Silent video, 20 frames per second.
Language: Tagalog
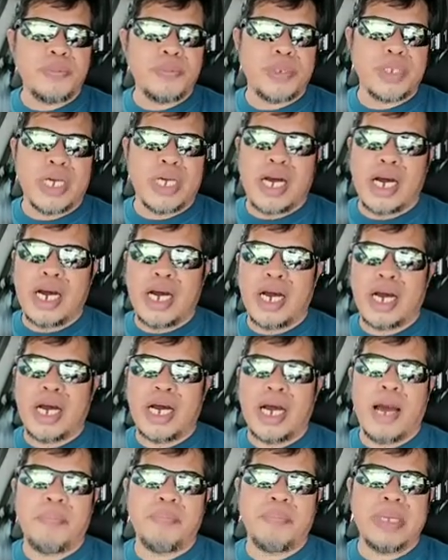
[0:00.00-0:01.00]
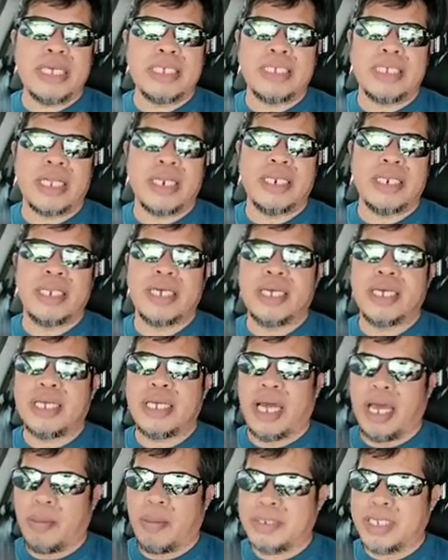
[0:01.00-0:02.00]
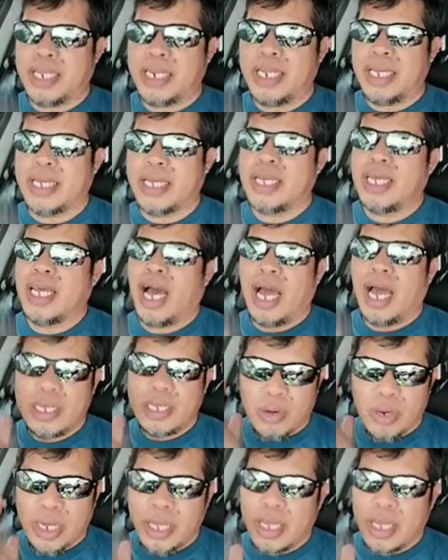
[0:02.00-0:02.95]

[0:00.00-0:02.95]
ah, happy Sunday, happy Sunday, ay okay,